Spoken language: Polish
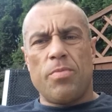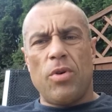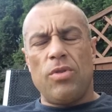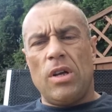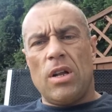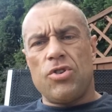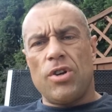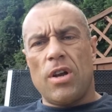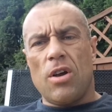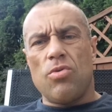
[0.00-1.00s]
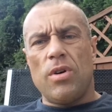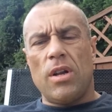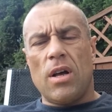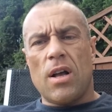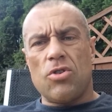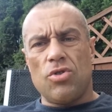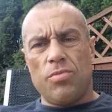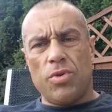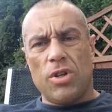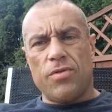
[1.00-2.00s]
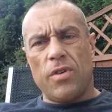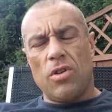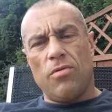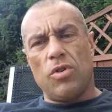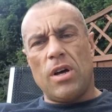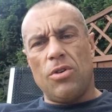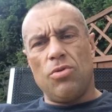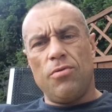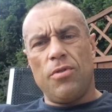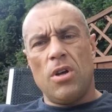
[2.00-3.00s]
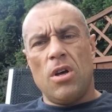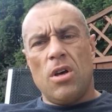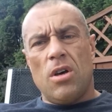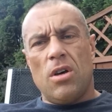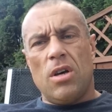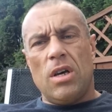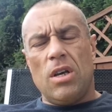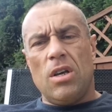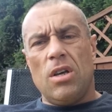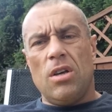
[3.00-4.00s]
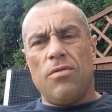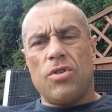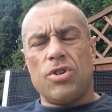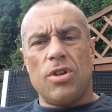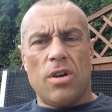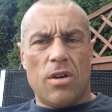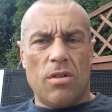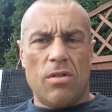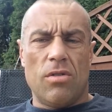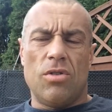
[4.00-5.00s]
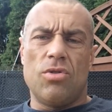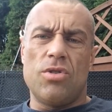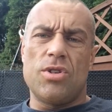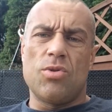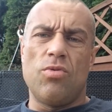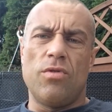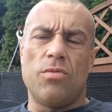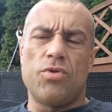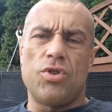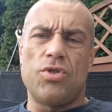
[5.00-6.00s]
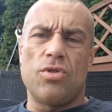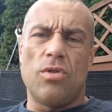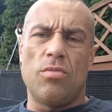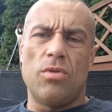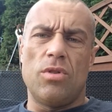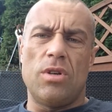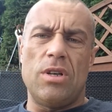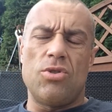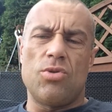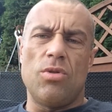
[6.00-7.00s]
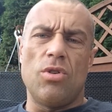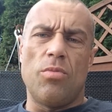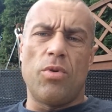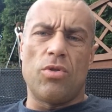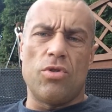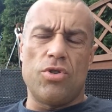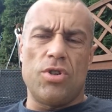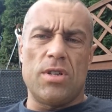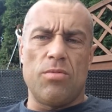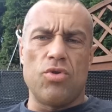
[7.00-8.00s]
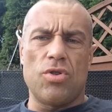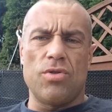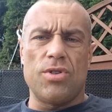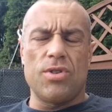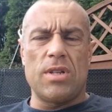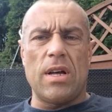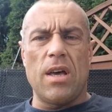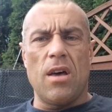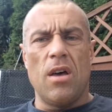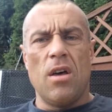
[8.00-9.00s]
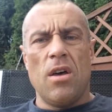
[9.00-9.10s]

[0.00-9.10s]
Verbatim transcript: zupełnie inaczej reaguje na każdą podaż węglowodanów y, i właśnie to jest główną przyczyną insulinooporności. Zaburzony zostaje